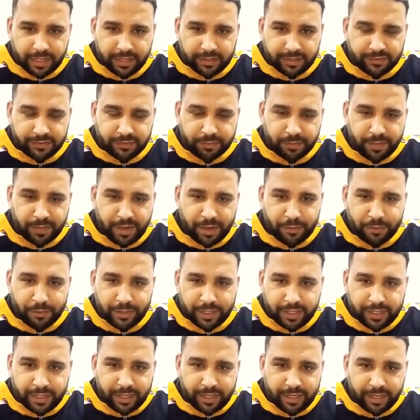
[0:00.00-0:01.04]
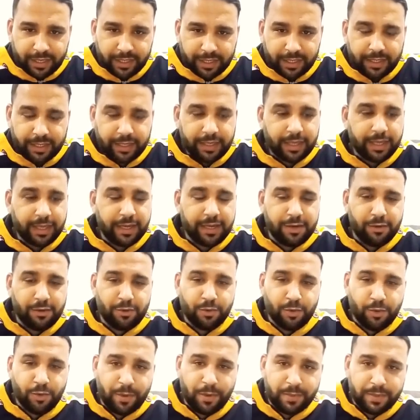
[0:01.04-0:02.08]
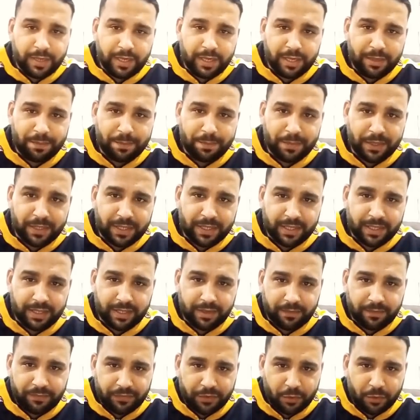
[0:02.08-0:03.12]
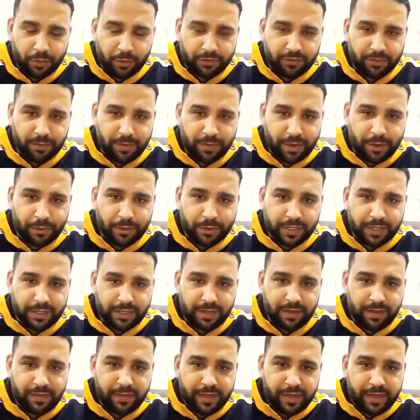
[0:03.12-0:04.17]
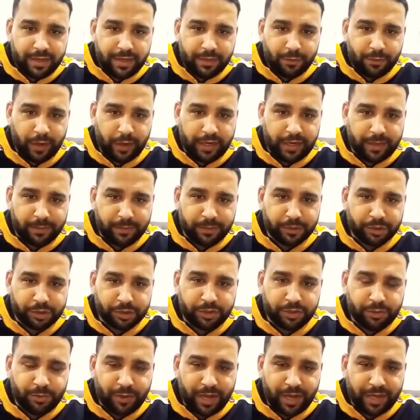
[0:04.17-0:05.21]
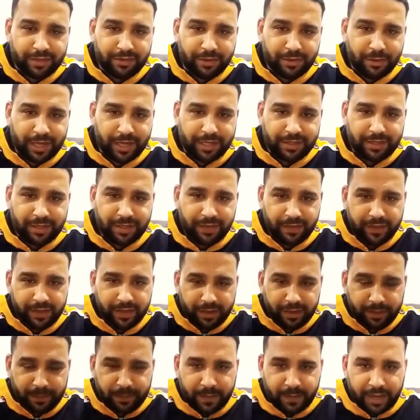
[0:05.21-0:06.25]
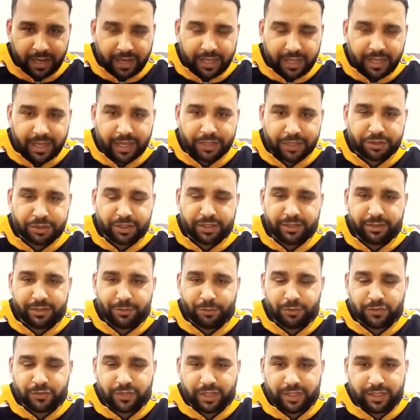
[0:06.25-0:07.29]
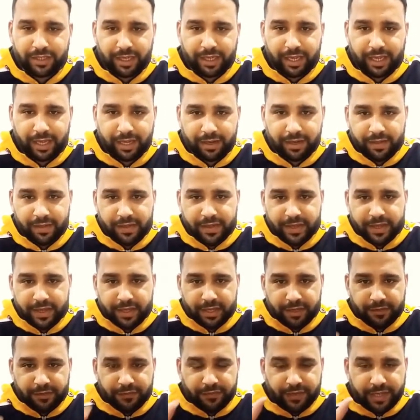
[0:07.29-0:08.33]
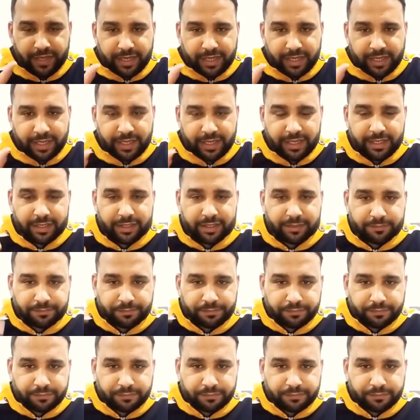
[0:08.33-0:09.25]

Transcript: اسمعه للآخر لأنه هو بيحب كده هو طباعه كده وإحنا ماشيين واحدة واحدة معاه عشان نوصل للحل في النهاية